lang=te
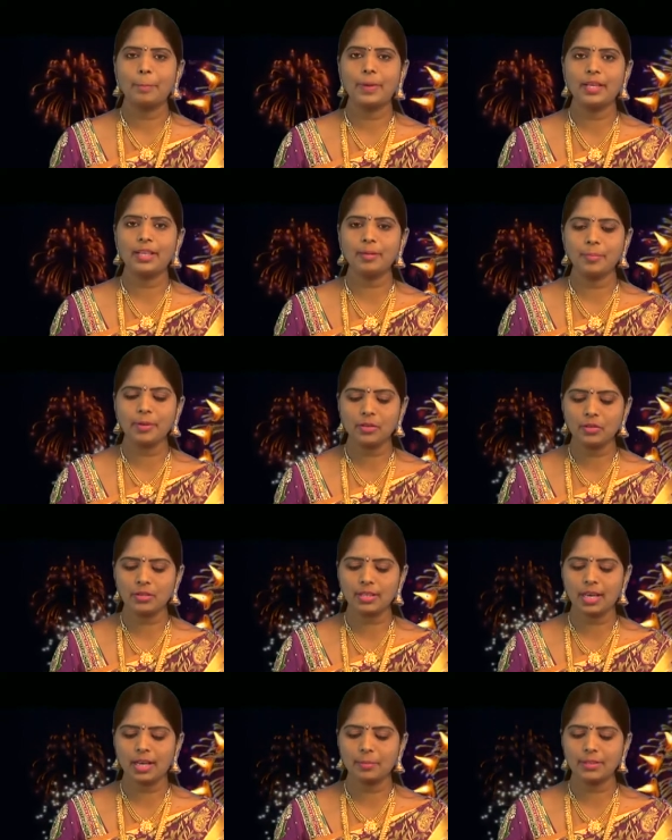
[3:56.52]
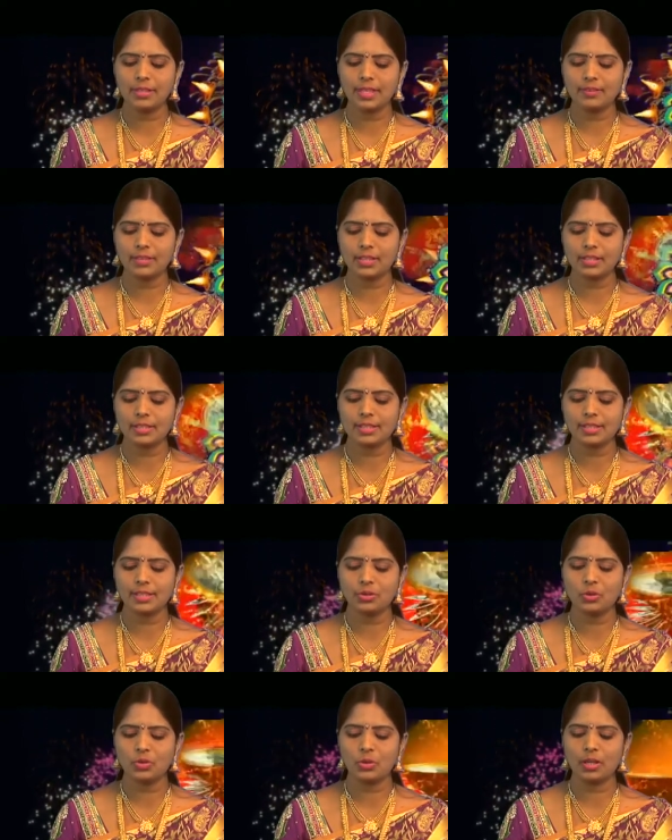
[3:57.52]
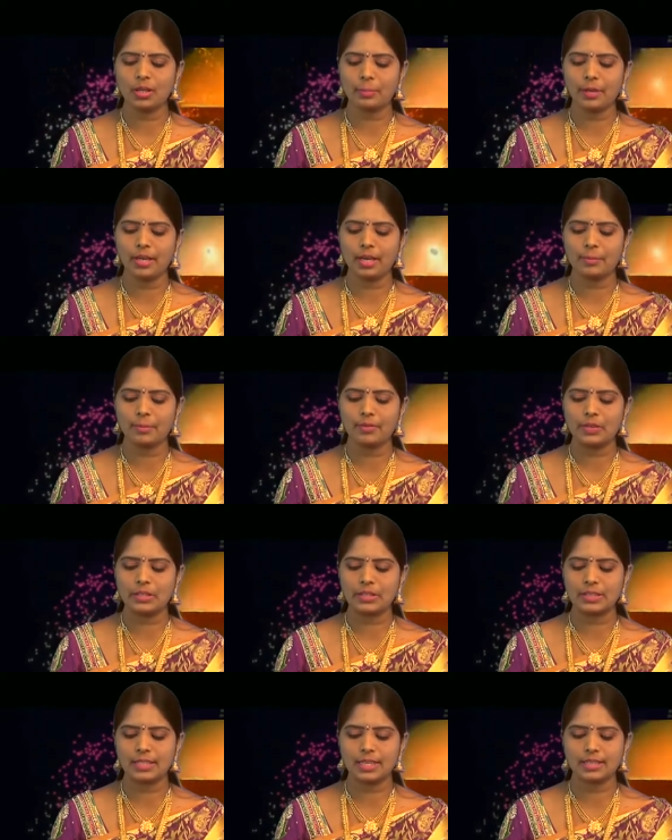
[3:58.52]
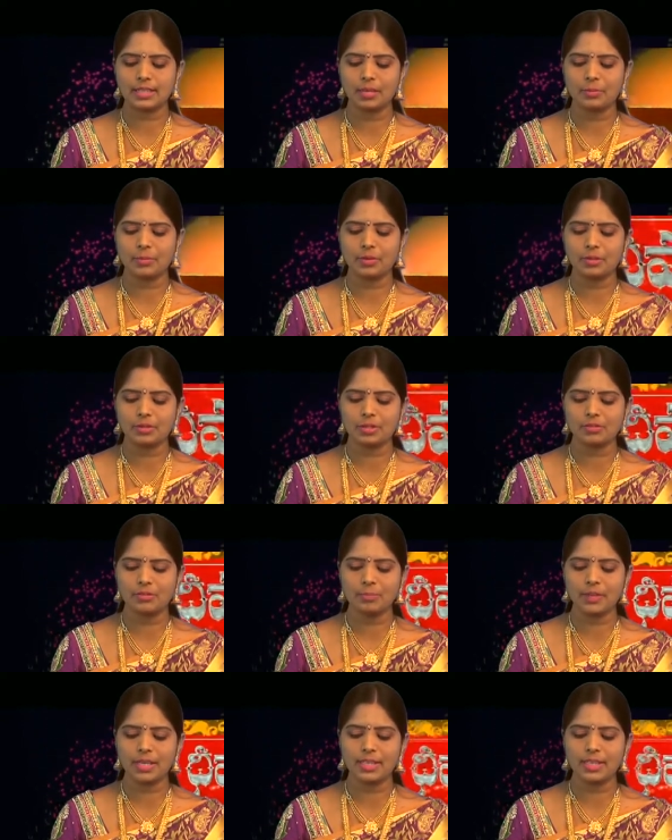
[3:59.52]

బల్లిపాడు గ్రామ దేవత శ్రీ గోగులమ్మ అమ్మవారి జాతర మహోత్సవం